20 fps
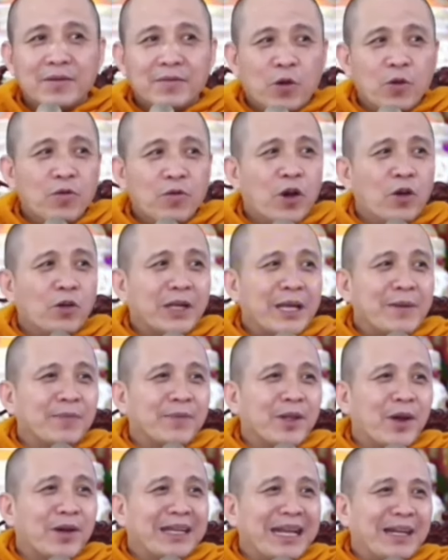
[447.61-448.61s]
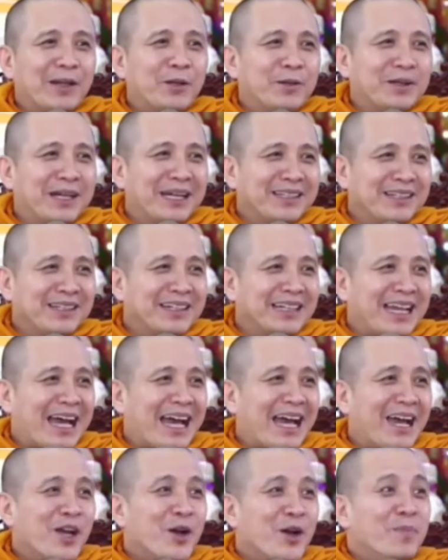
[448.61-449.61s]
vũ vô kiềm tỏ năng lượng ách tức
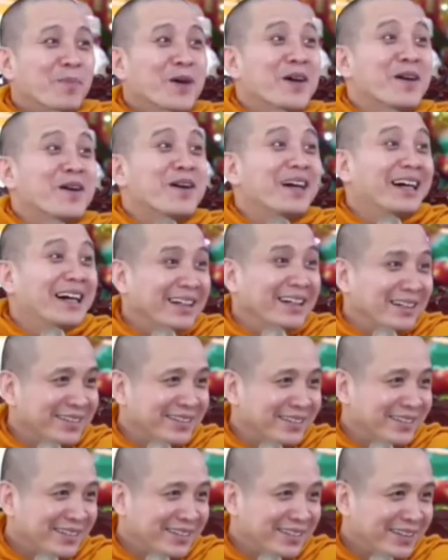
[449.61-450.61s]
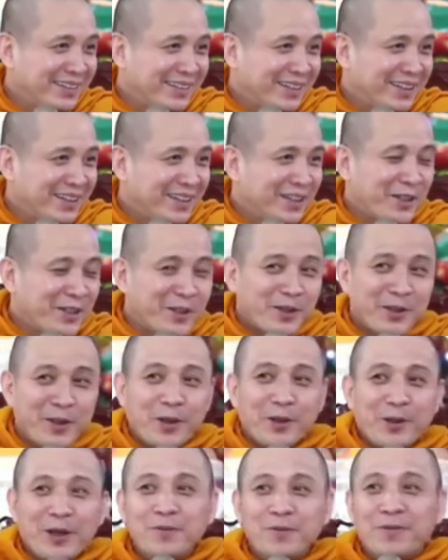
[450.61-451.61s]
là mưa
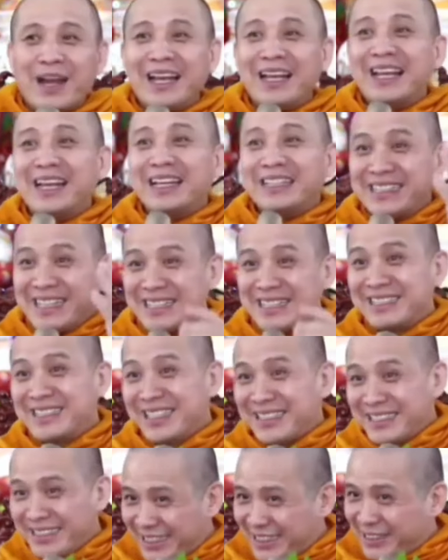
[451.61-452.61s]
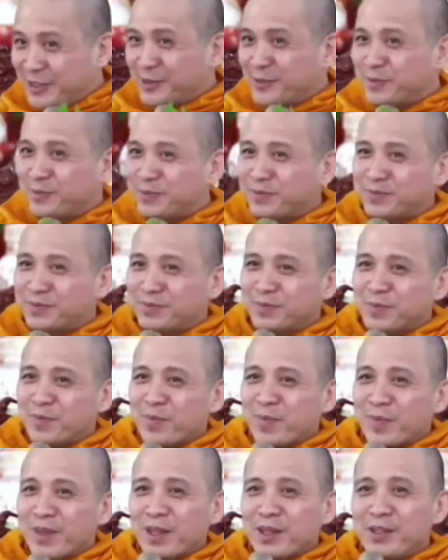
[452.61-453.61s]
nó không phải là xiềng xích nha
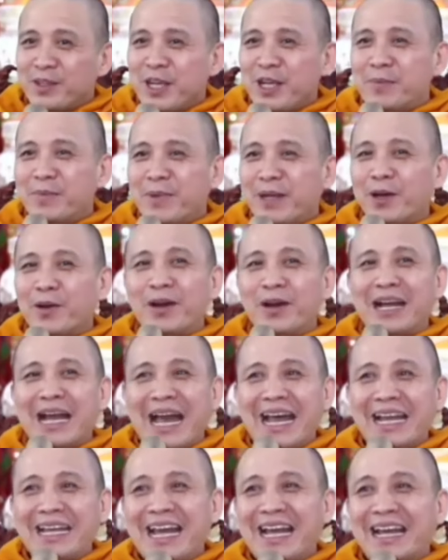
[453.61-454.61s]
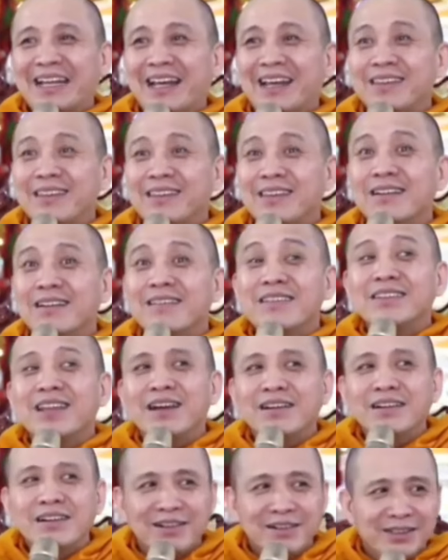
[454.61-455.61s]
nhưng mà nó có khả năng là giữ
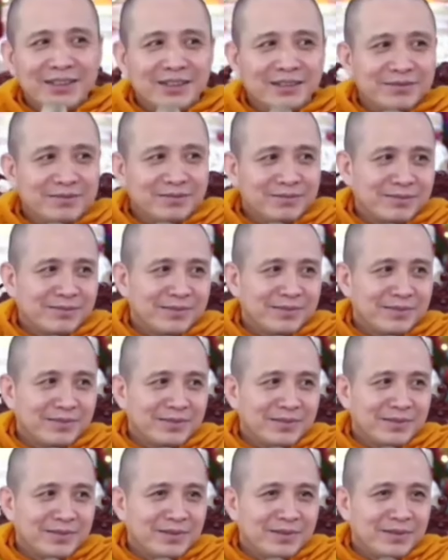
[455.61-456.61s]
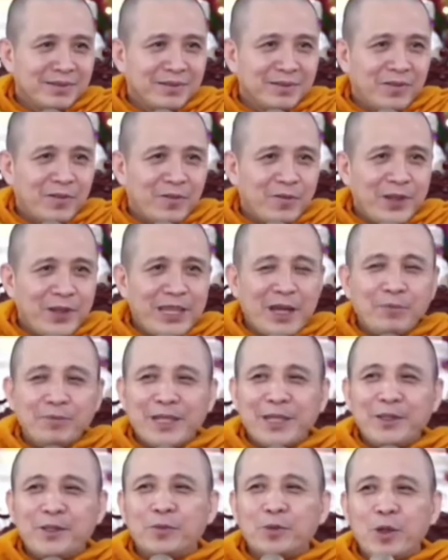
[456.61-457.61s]
chân người bởi vì không
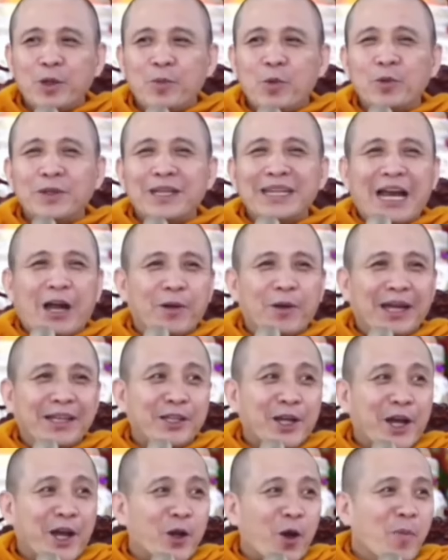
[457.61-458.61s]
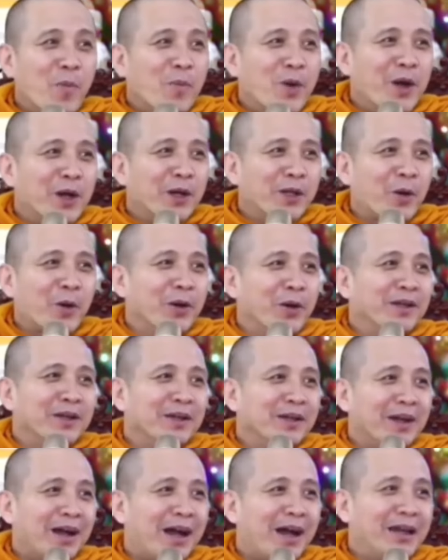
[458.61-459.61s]
tin chúng tôi muốn đi đâu cái trời đổ mưa thôi
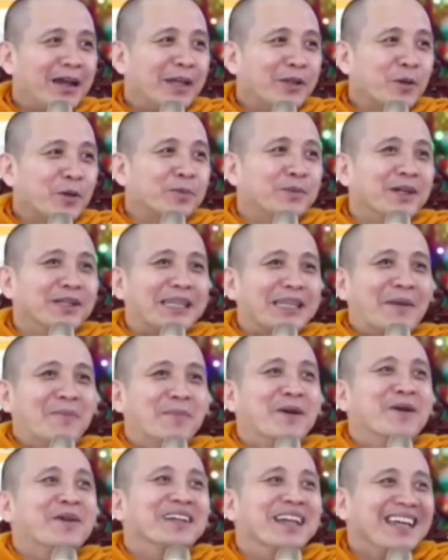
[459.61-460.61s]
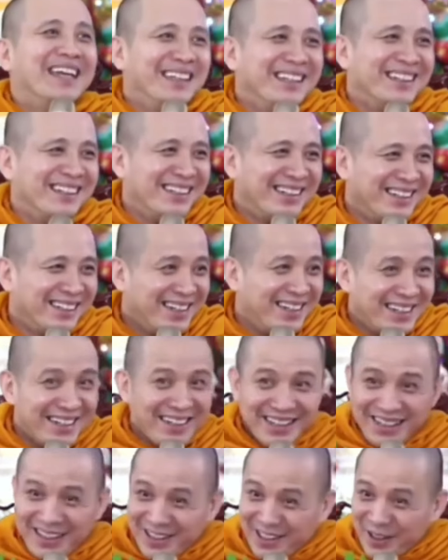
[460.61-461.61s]
ở à, lại chút nữa tạnh mưa đi
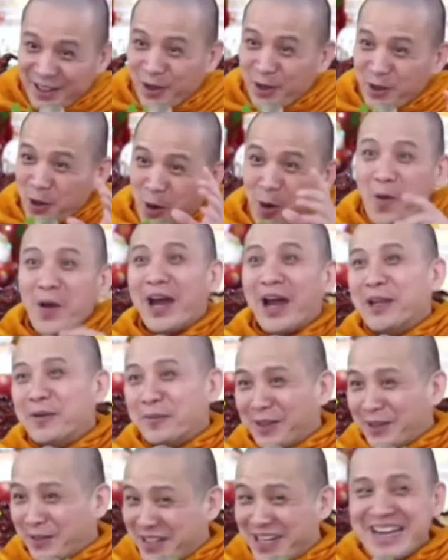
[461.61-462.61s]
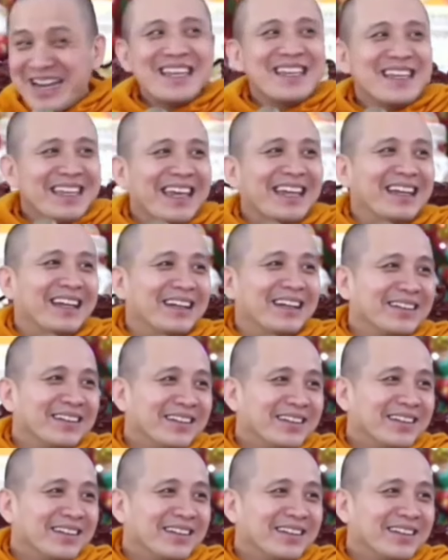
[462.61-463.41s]
nó vô hình mà nó ghê như vậy đó